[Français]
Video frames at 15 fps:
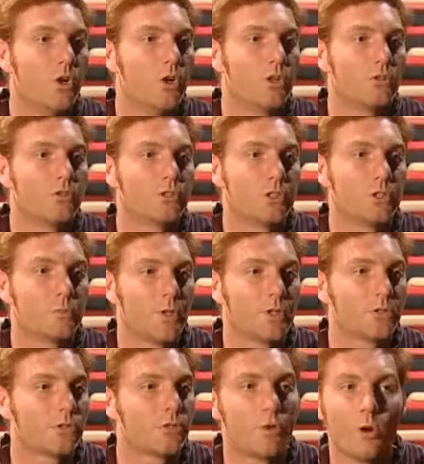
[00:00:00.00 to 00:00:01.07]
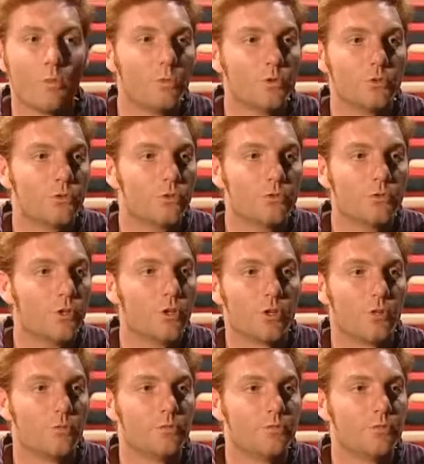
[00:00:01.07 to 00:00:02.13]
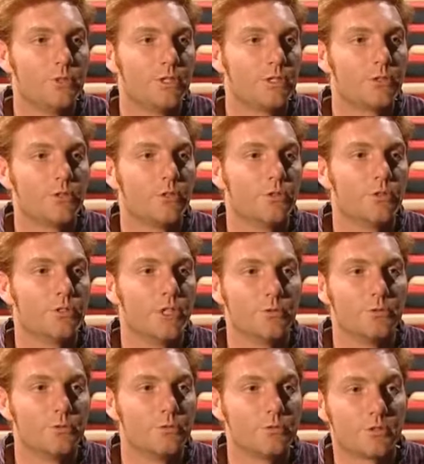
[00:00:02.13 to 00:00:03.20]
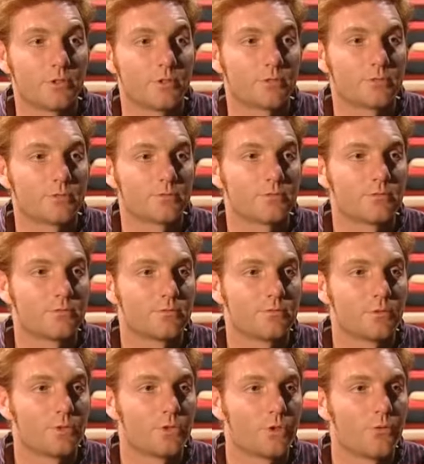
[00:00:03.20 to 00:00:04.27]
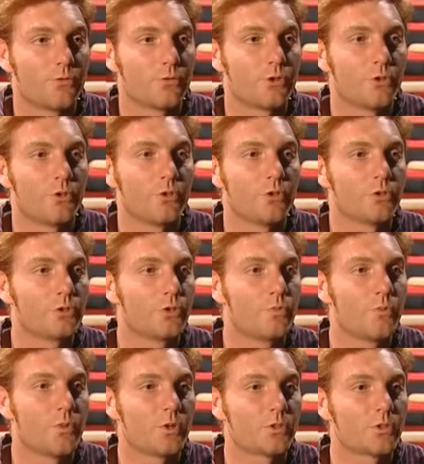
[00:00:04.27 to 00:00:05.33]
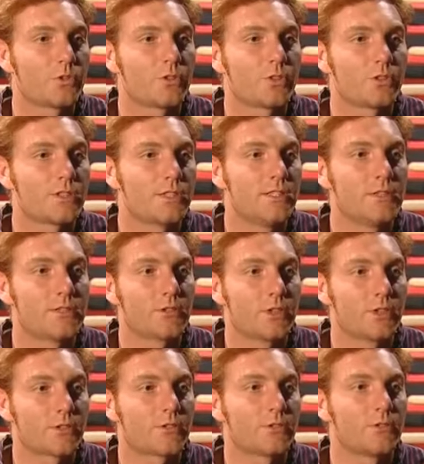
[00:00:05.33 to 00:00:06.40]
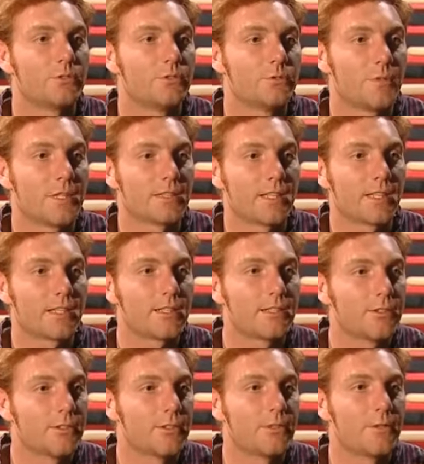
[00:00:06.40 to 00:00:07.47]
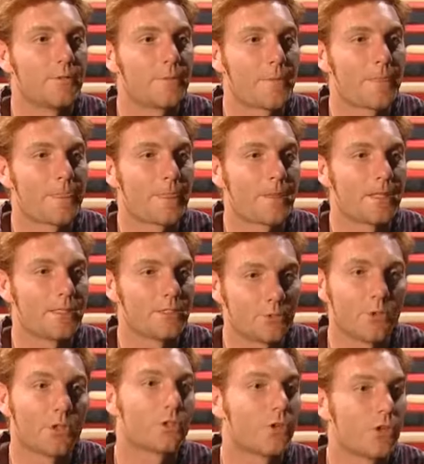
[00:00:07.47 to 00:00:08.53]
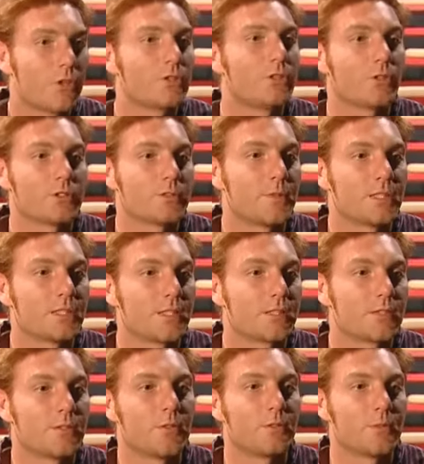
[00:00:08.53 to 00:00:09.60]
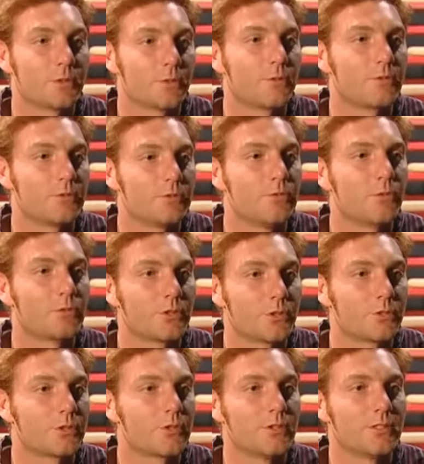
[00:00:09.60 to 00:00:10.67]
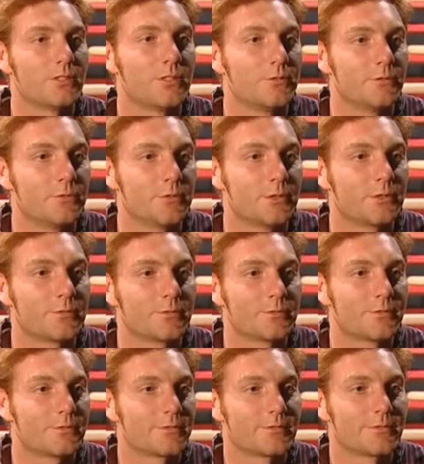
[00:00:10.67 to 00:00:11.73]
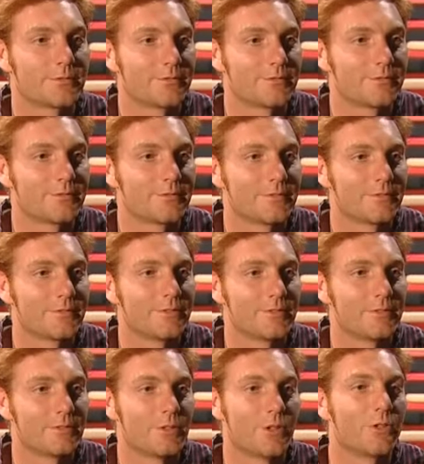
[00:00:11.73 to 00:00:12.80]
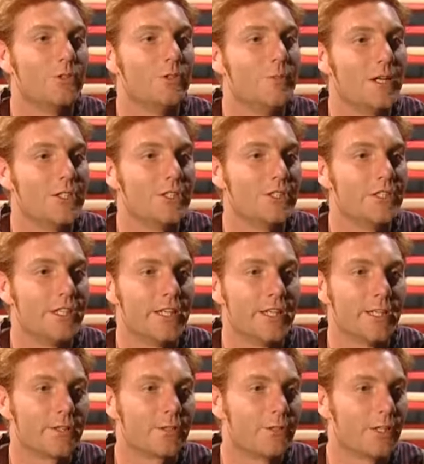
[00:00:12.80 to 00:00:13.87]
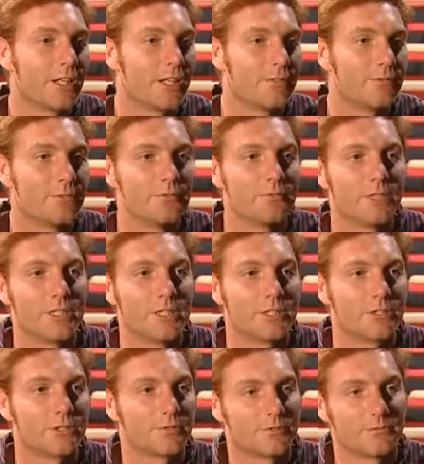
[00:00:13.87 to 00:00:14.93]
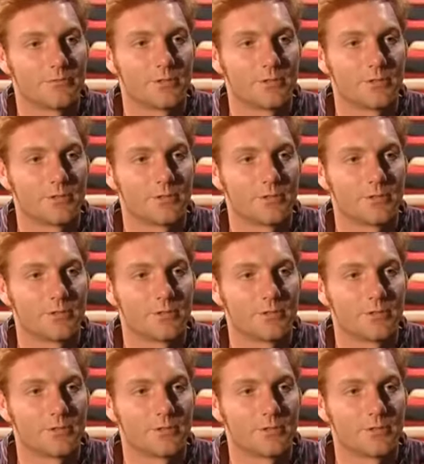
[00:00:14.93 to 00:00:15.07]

Ben, ça se passe comme devant un public euh, d'adultes. Sauf que je pense que quand ils sortent du spectacle, euh, ils sont encore dans le spectacle pendant plus longtemps que les adultes dans l'imaginaire, le rêve, le voyage.